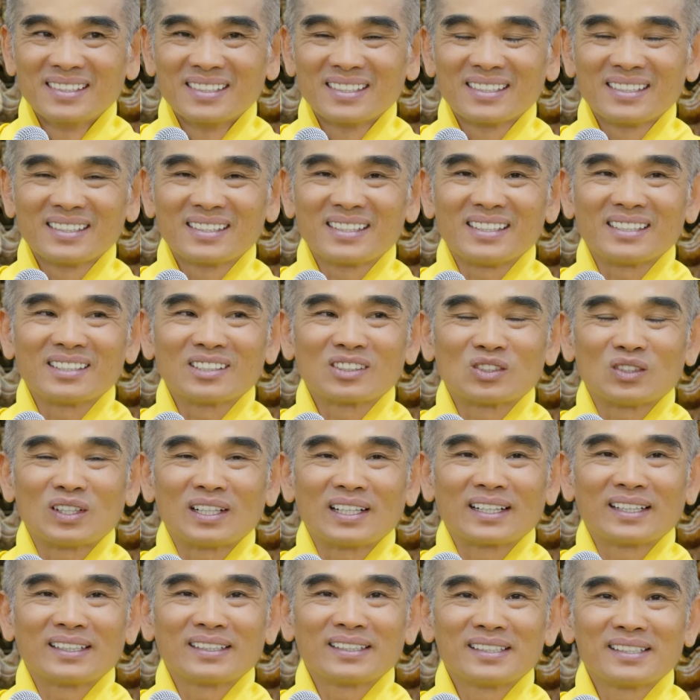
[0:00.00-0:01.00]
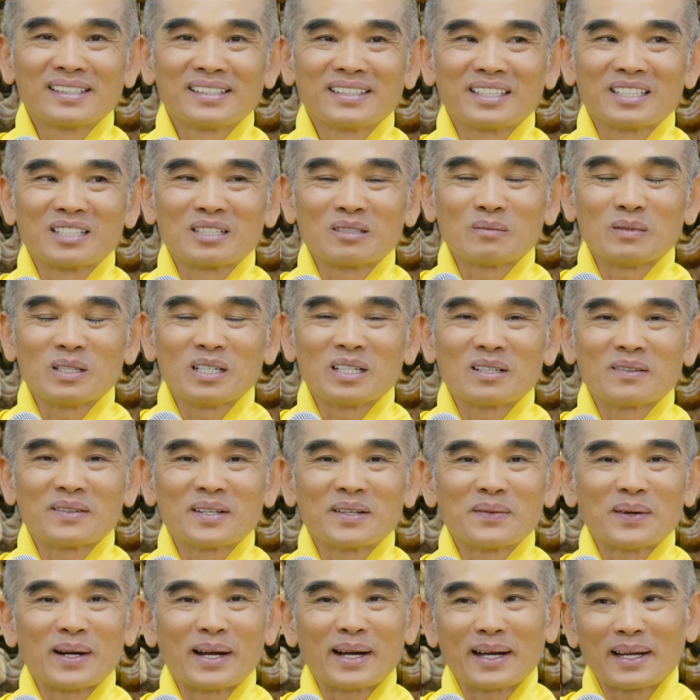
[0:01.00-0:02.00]
Cái chuyện toàn là những cái chuyện bịa
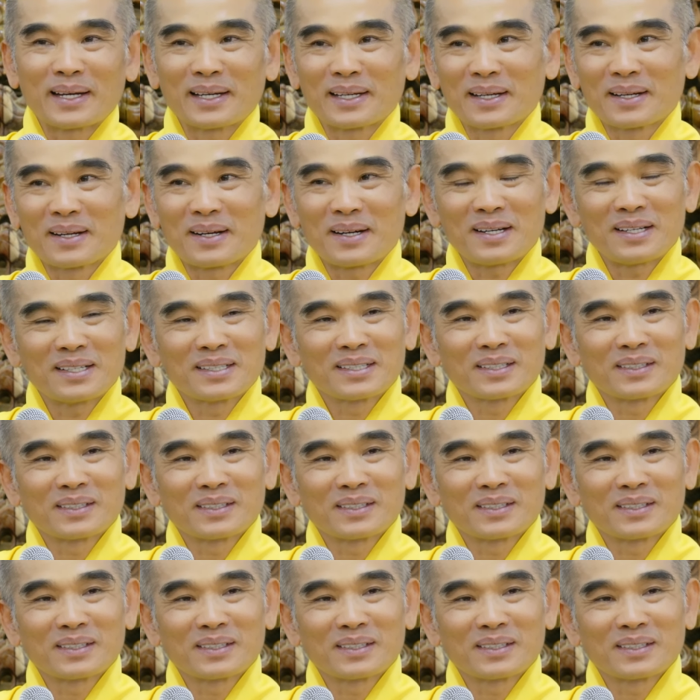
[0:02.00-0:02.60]
bậy bạ thì có,